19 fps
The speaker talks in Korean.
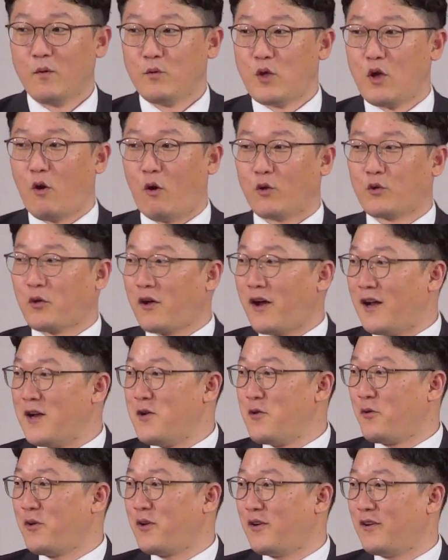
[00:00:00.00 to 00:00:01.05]
얘가 어떻게
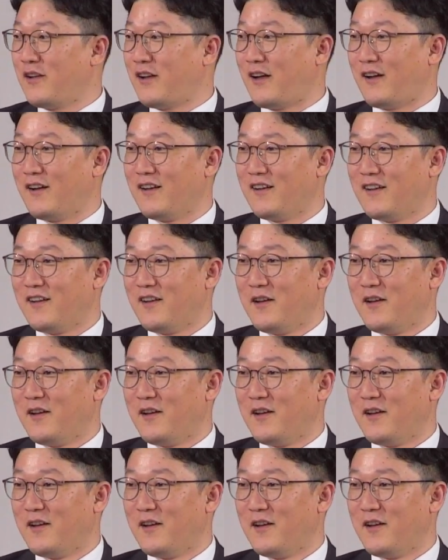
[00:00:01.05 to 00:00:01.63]
하려고 이러나?